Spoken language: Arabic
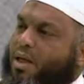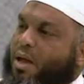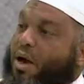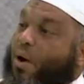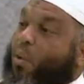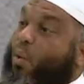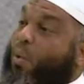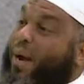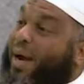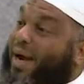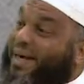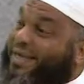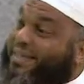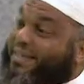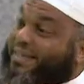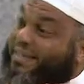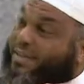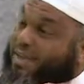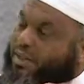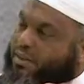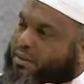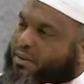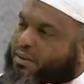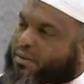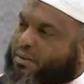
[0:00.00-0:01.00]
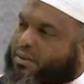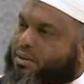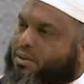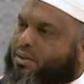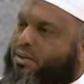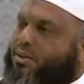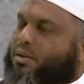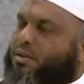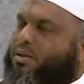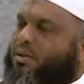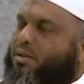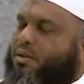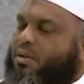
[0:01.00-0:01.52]
أو حد
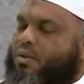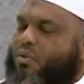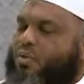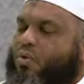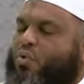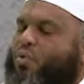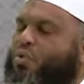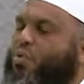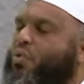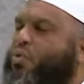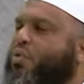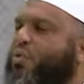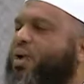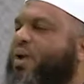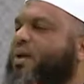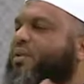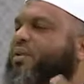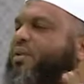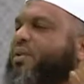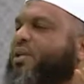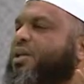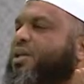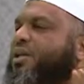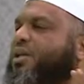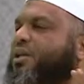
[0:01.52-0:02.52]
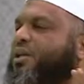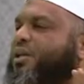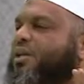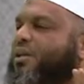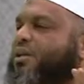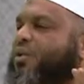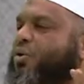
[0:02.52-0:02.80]
فكل هذه